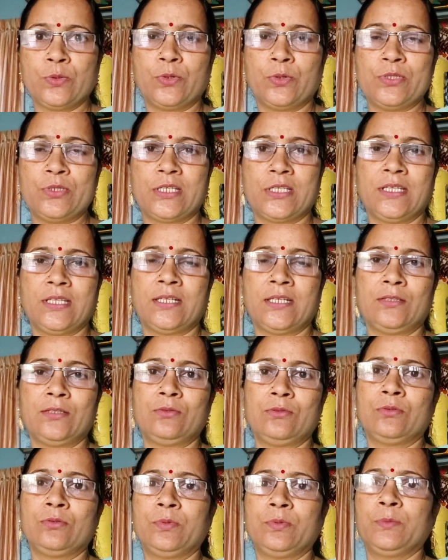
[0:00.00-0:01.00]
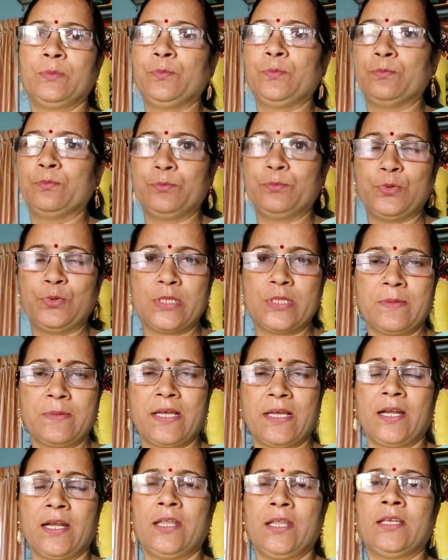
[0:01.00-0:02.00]
हो जाता है ना तो फिर पूजा
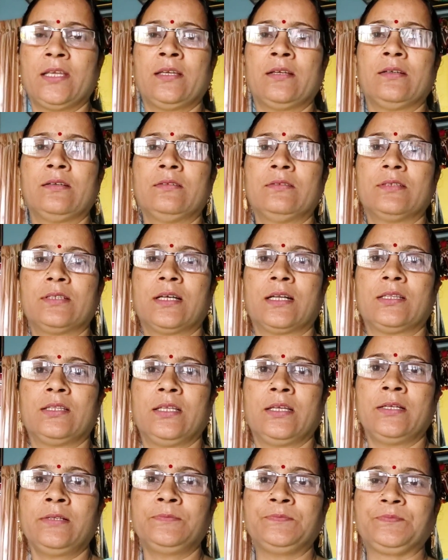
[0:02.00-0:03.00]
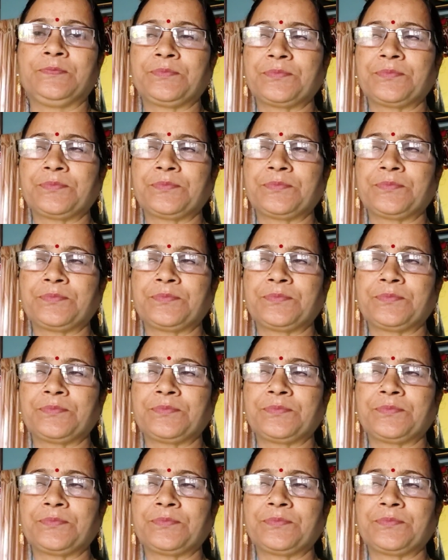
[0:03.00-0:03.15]
वगैरह नहीं करते हैं